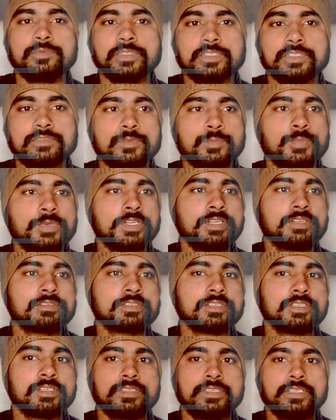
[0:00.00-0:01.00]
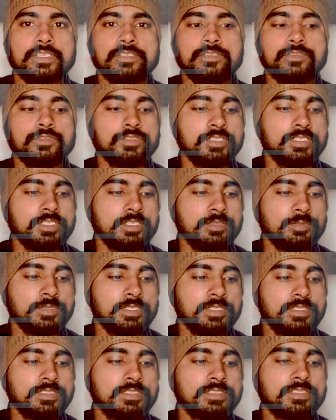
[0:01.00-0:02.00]
हम इसमें प्रेस करते हैं तो ये
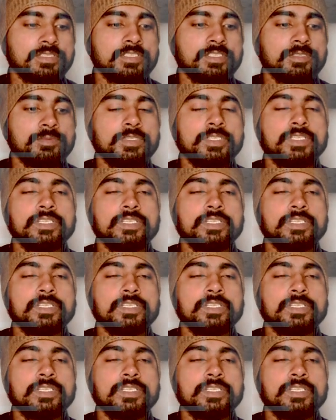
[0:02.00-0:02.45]
हमारी जितनी